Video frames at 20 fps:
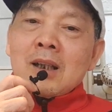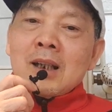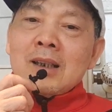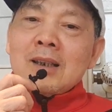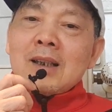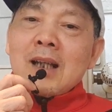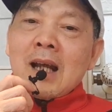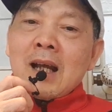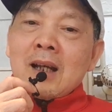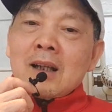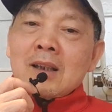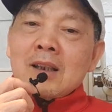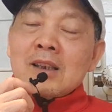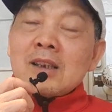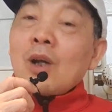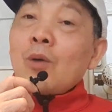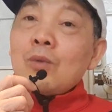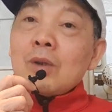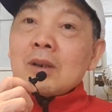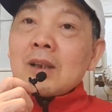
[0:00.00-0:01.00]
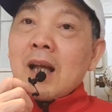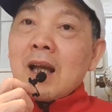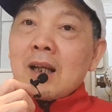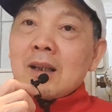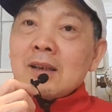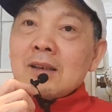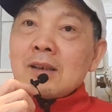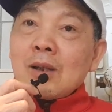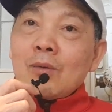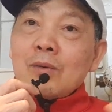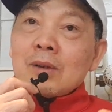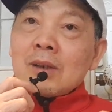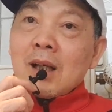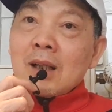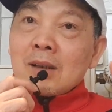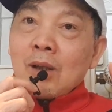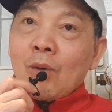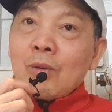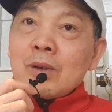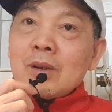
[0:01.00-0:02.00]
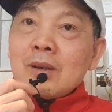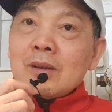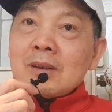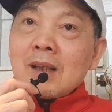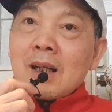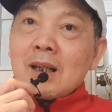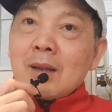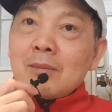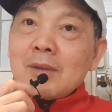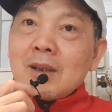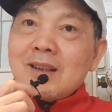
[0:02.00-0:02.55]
nghĩ rằng nghĩ xấu người ta nghĩ xấu người ta tội cho người ta lắm